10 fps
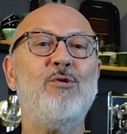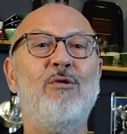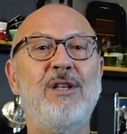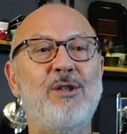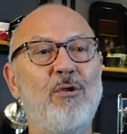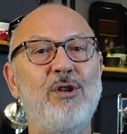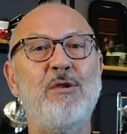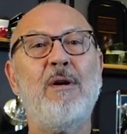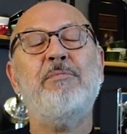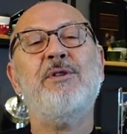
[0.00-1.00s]
sonrası soru
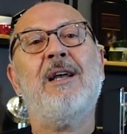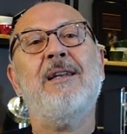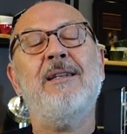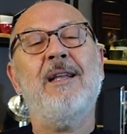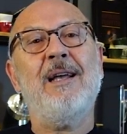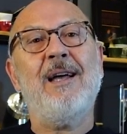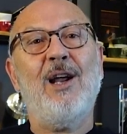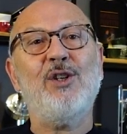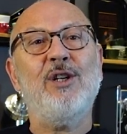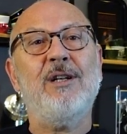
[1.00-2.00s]
cevap şeklinde de
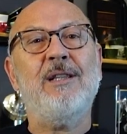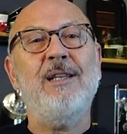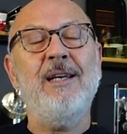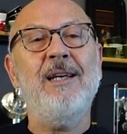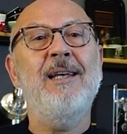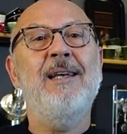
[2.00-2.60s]
karşılıklı